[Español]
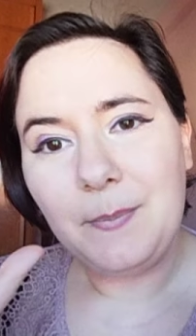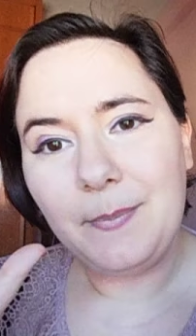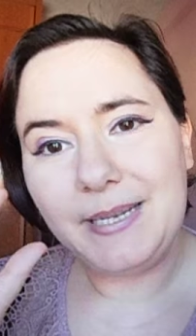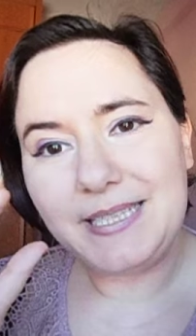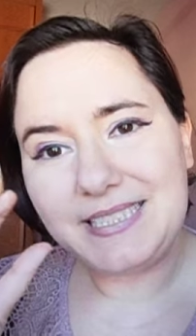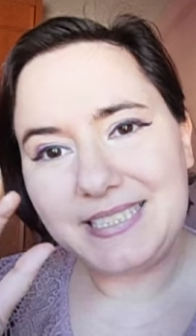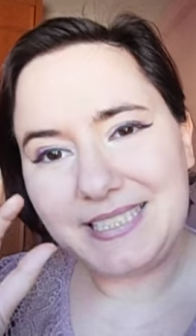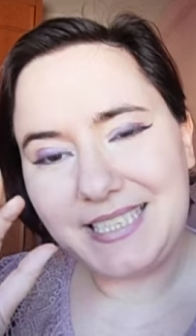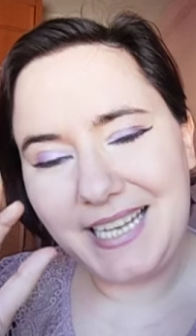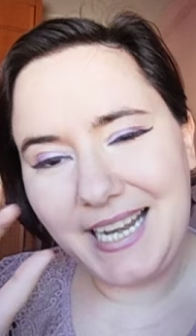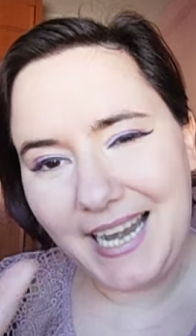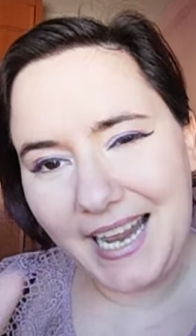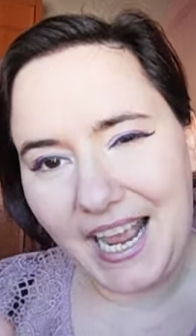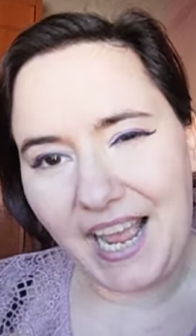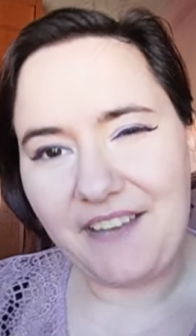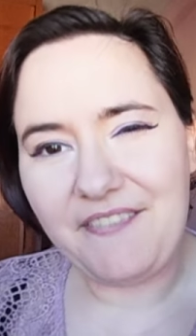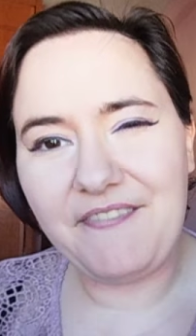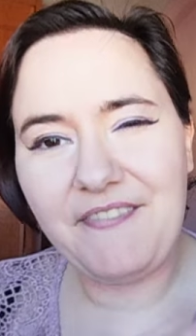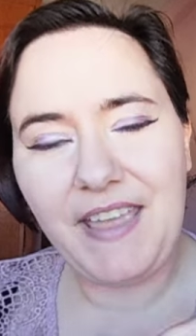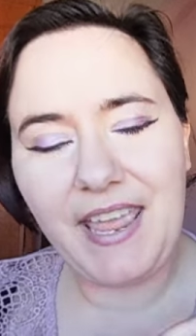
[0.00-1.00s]
más el
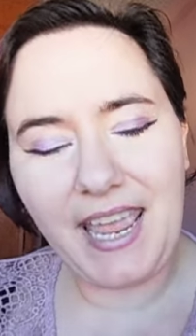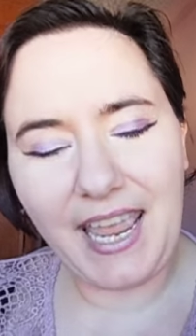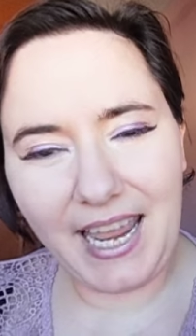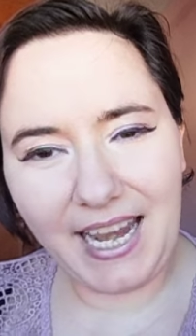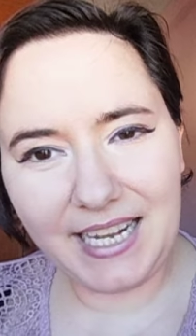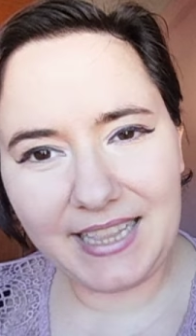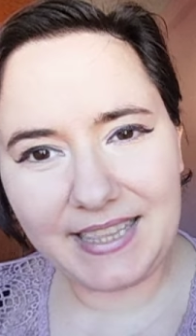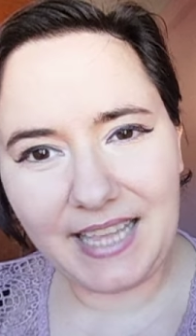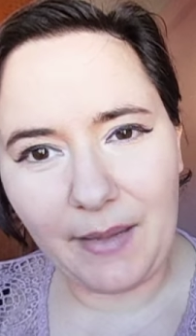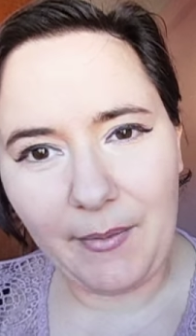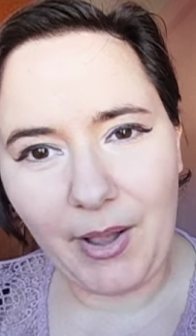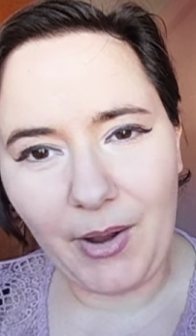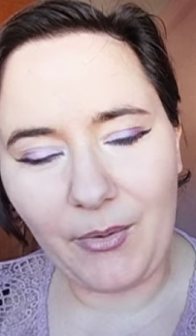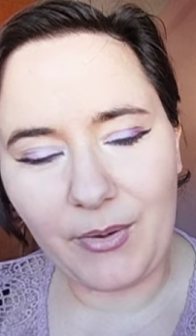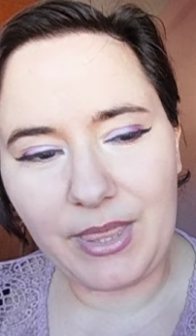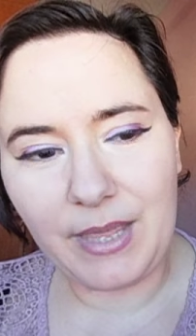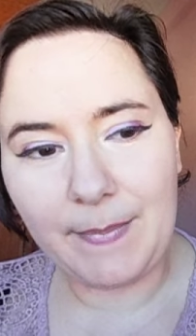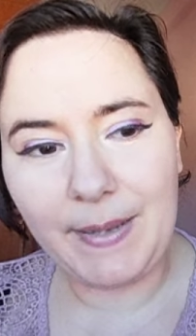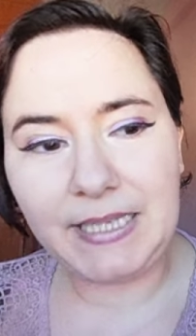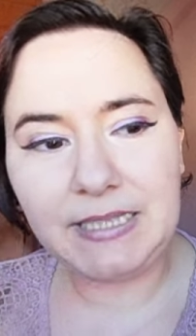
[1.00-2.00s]
café, el
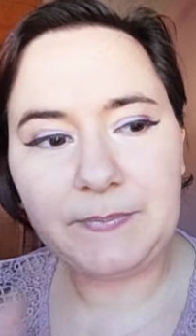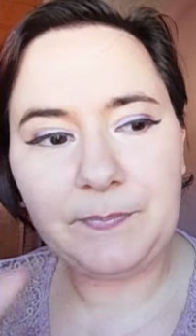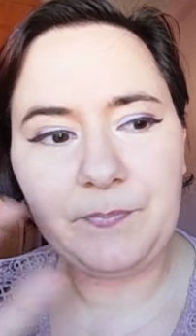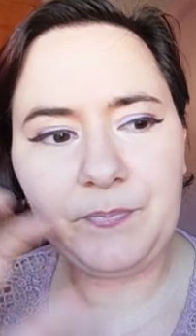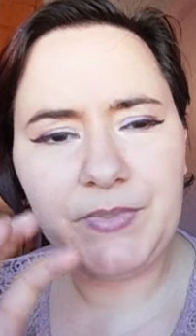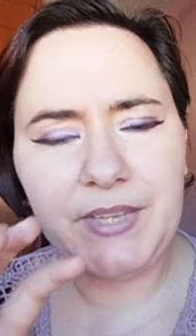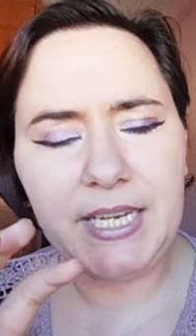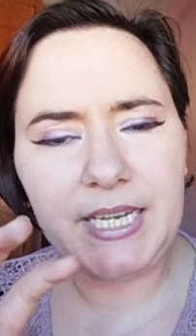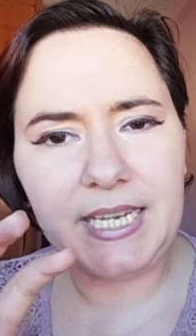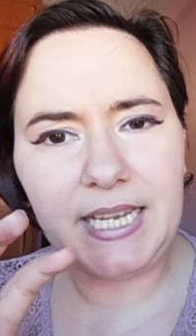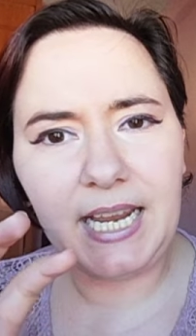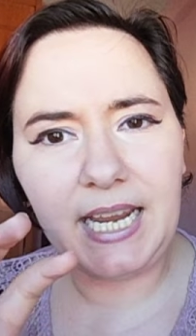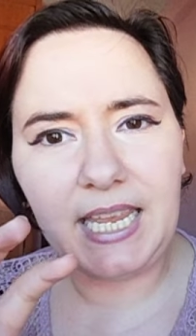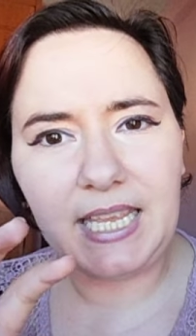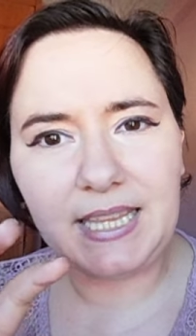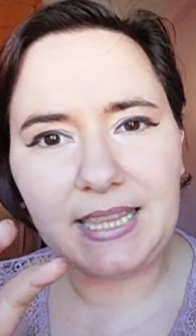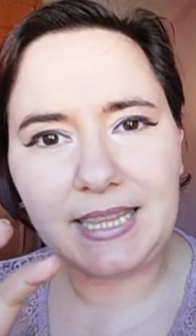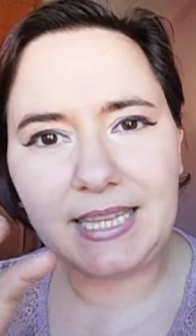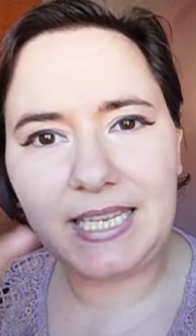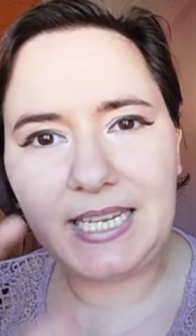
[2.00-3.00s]
tabaco y demás, diría
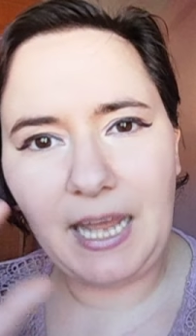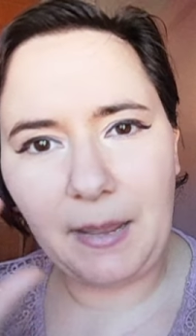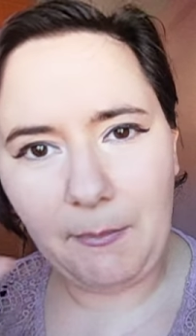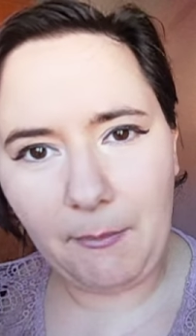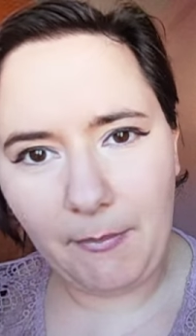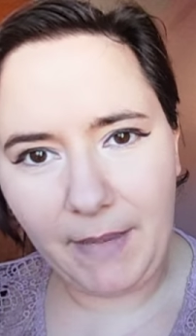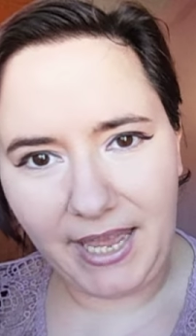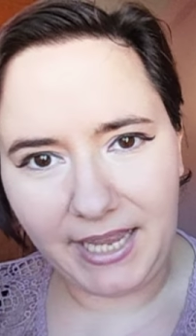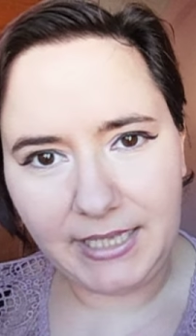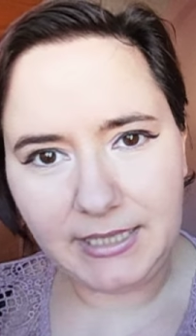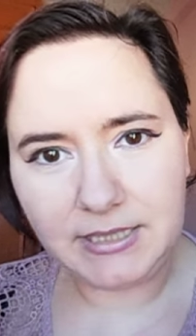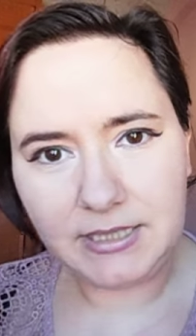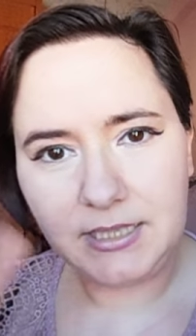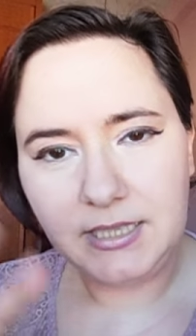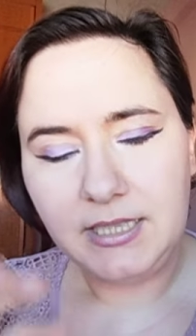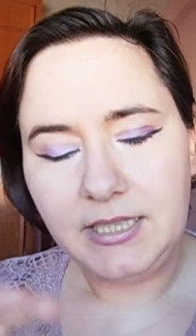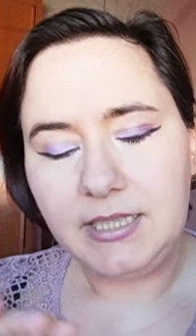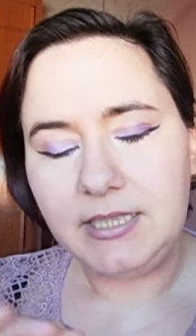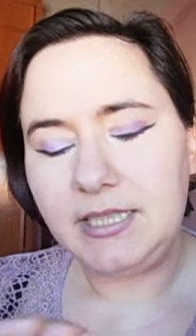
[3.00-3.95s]
que tira más.